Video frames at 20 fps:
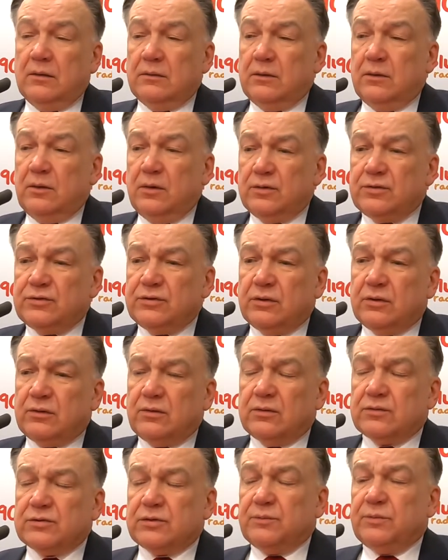No, chodzi o
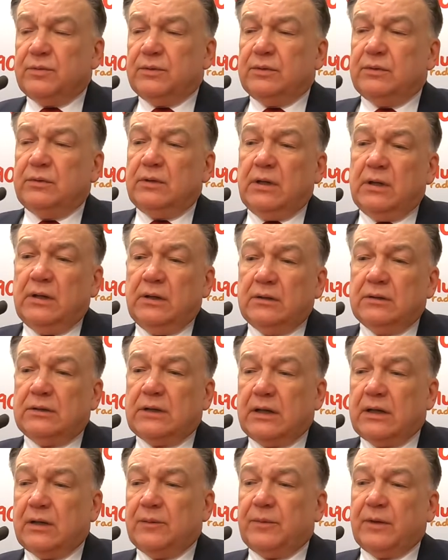to, żeby e,
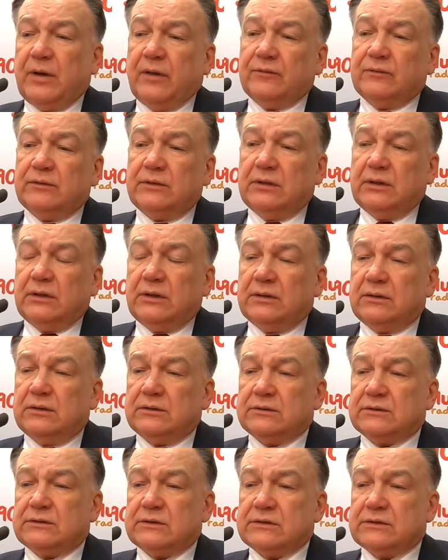tak naprawdę
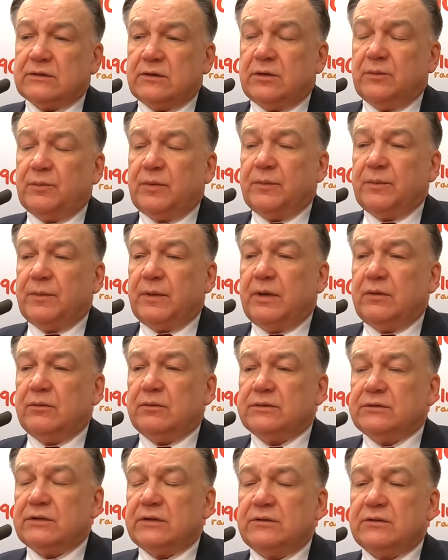ze strony
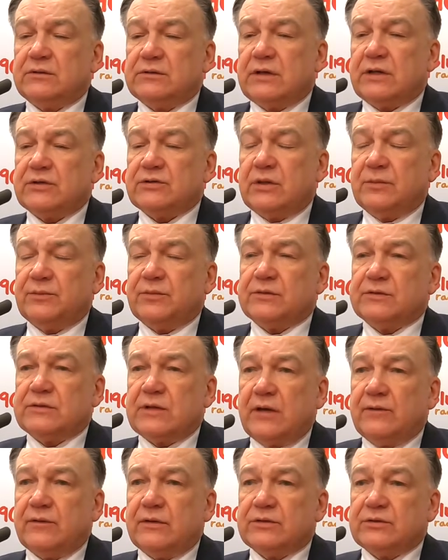PPL-u jest jednoznaczna
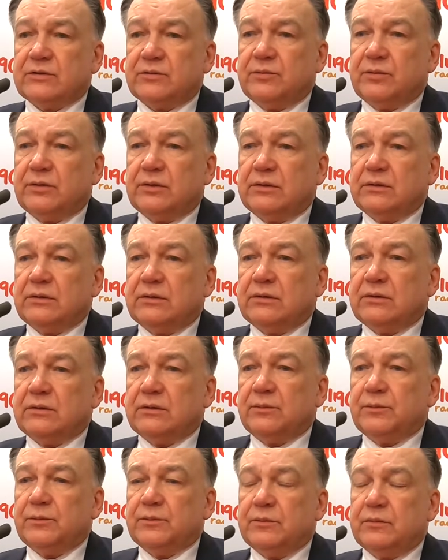postawa, żeby
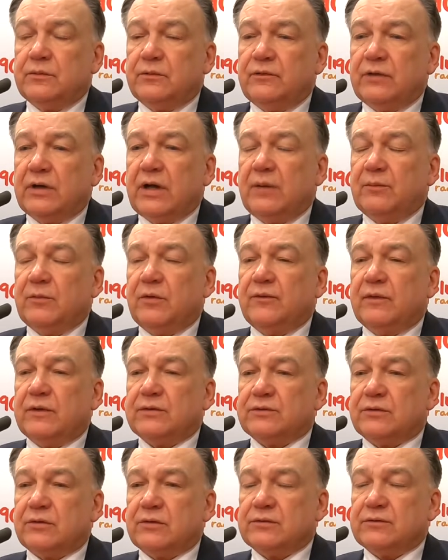e,
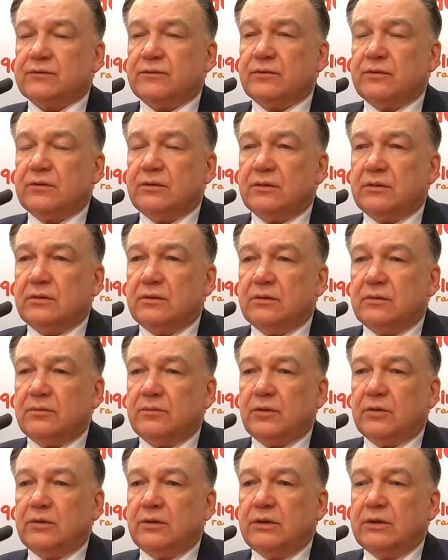wyhamować rozwój
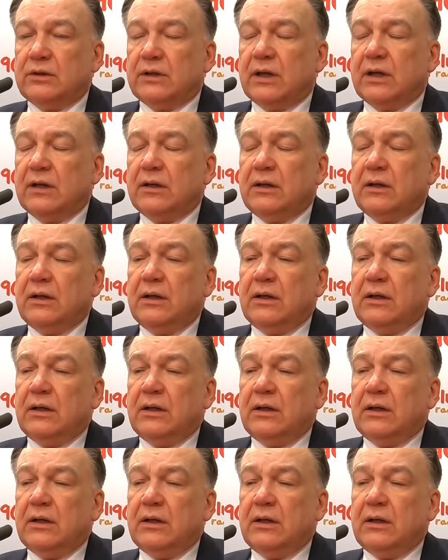Modlina.